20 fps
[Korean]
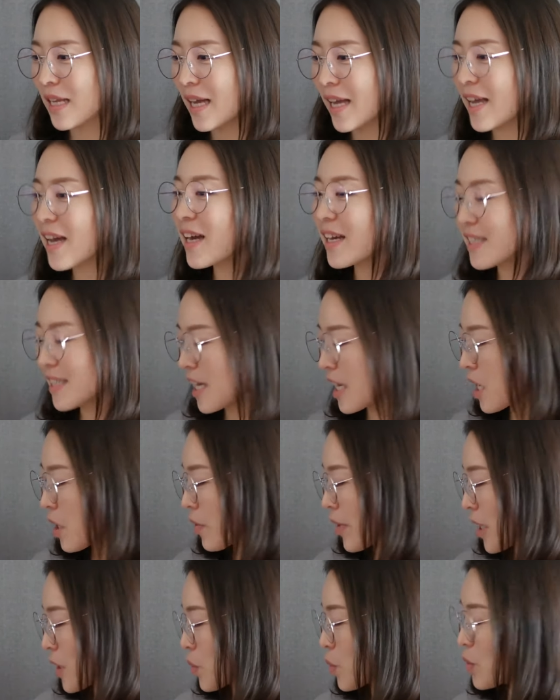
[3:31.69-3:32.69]
다양한
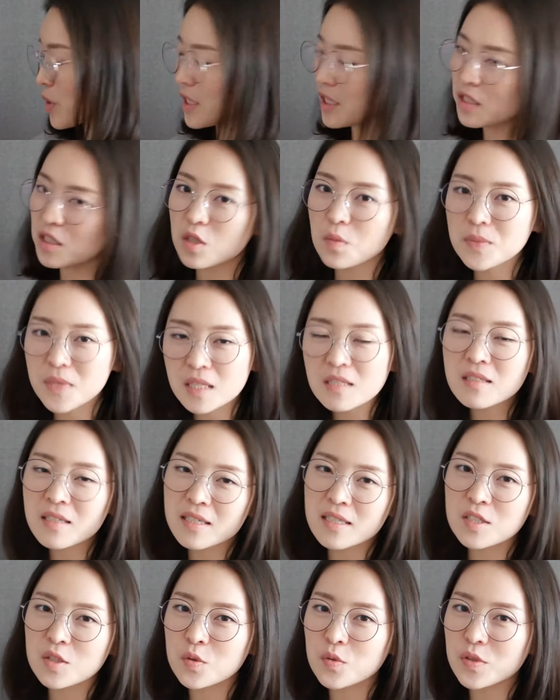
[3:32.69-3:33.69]
사례와 또 직접
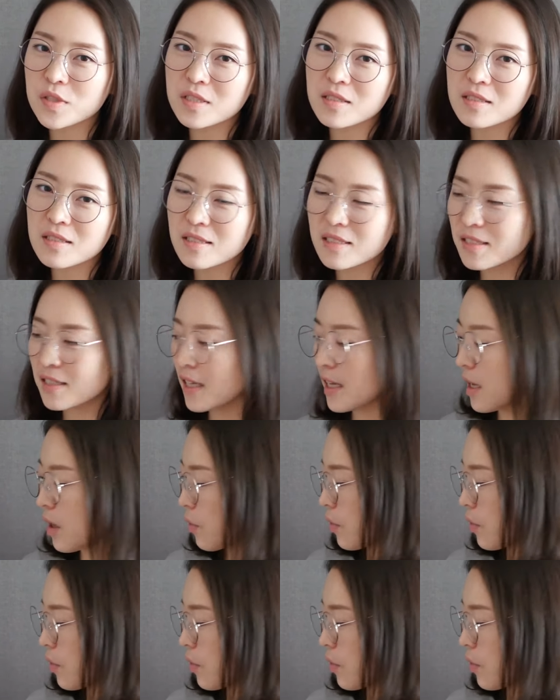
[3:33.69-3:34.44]
체크할 수 있는